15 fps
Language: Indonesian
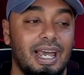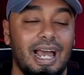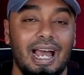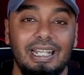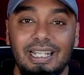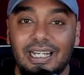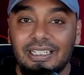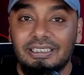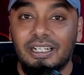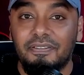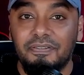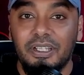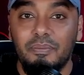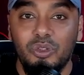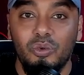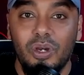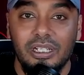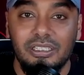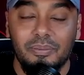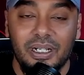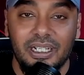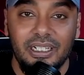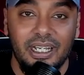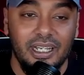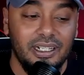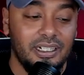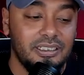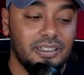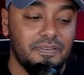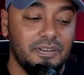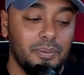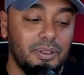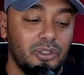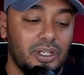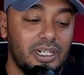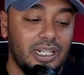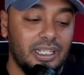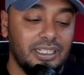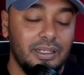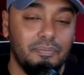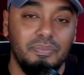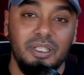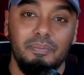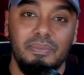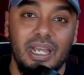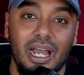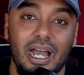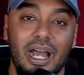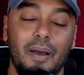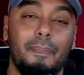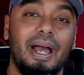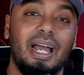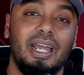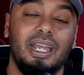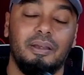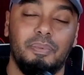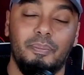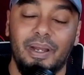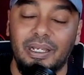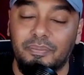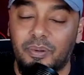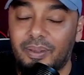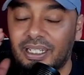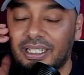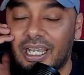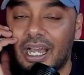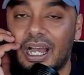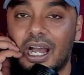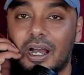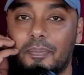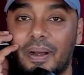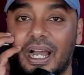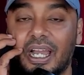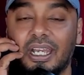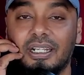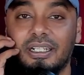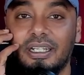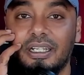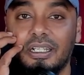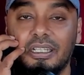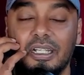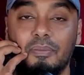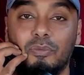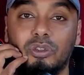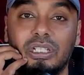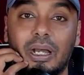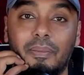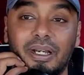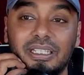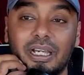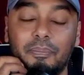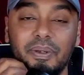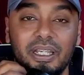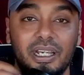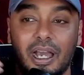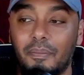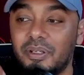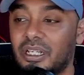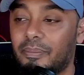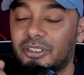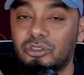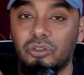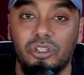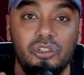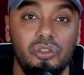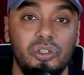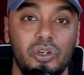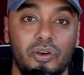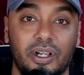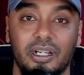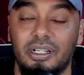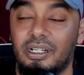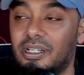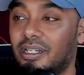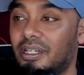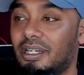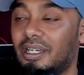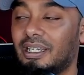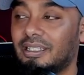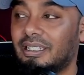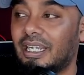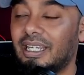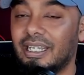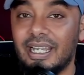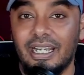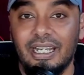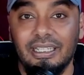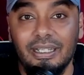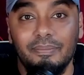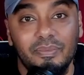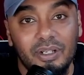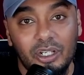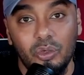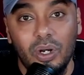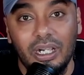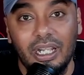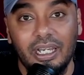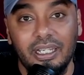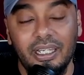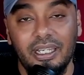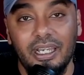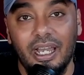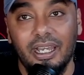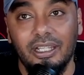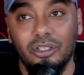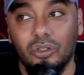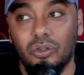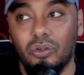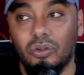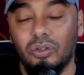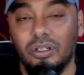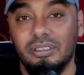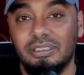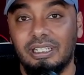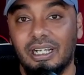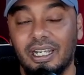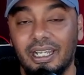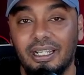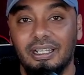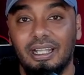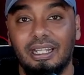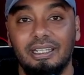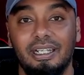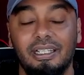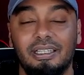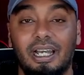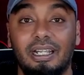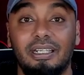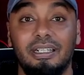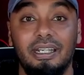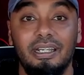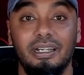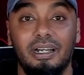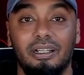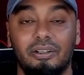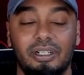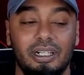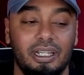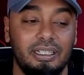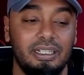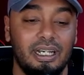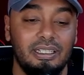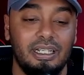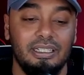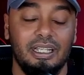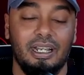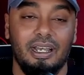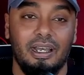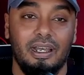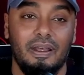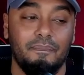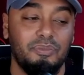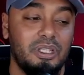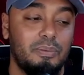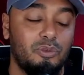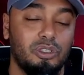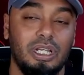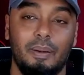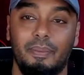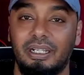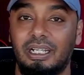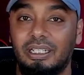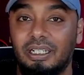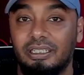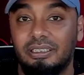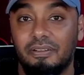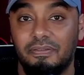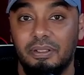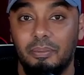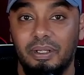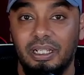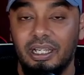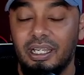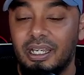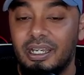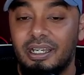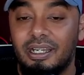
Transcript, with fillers: ada reserve team juga sebenarnya dia. Reserve team itu adalah tim-tim yang nggak kepake, pemain-pemain yang nggak kepake di tim utama tapi nggak bisa masuk ke junior. Jadi dia ada tim kedua lagi yang itu sering latih tanding kalau di latihan antara tim utama dan reserve team ini